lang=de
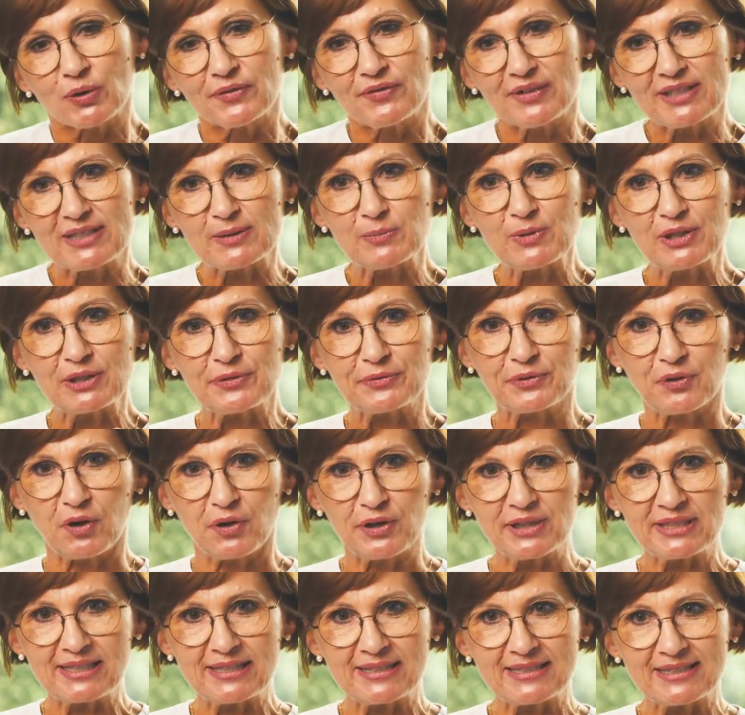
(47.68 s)
Und was mich
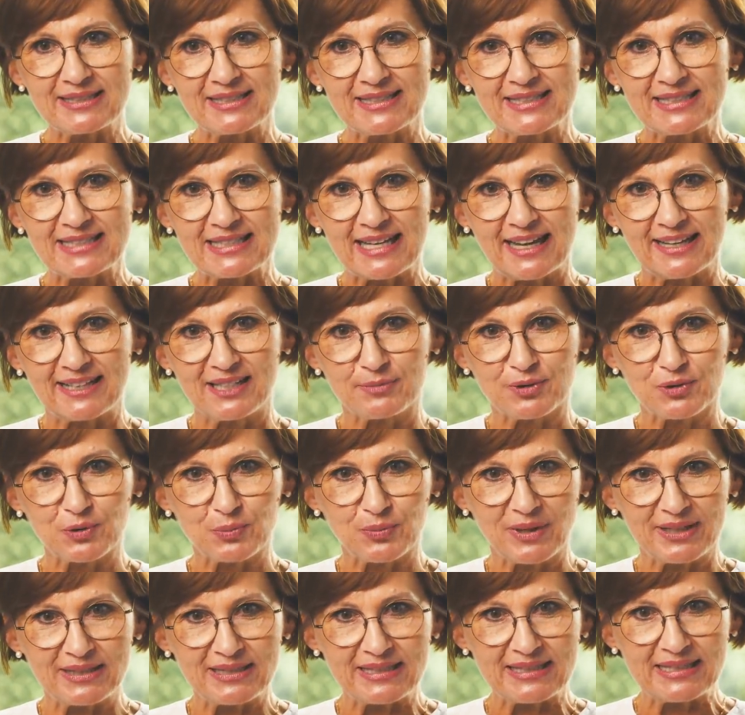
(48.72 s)
gefreut hat, das ist eigentlich immer so
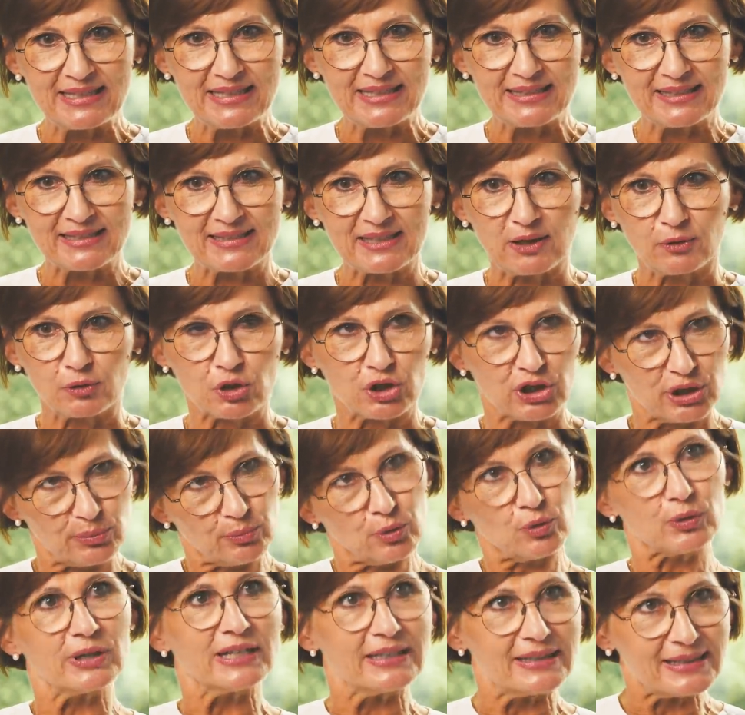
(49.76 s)
mein Ziel, dass auch
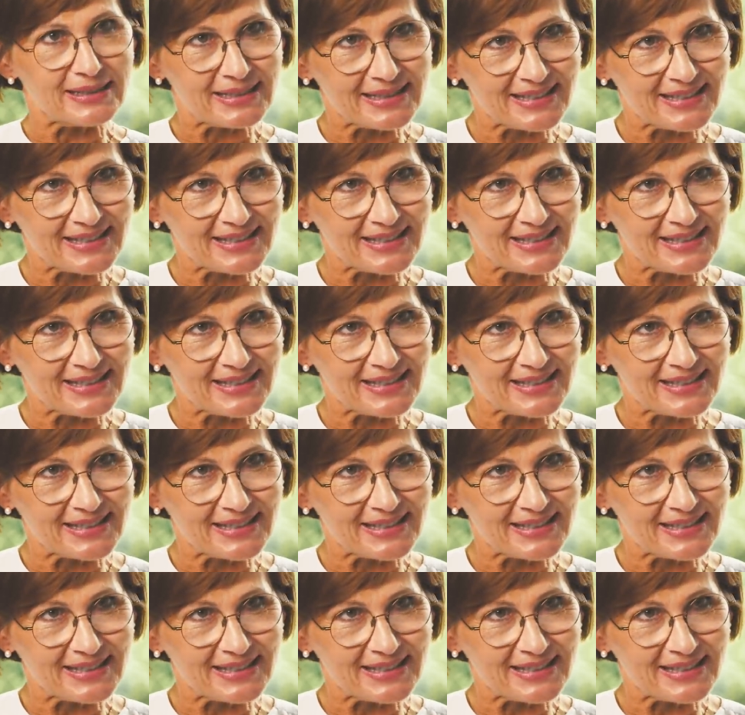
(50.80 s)
Stimmung ist.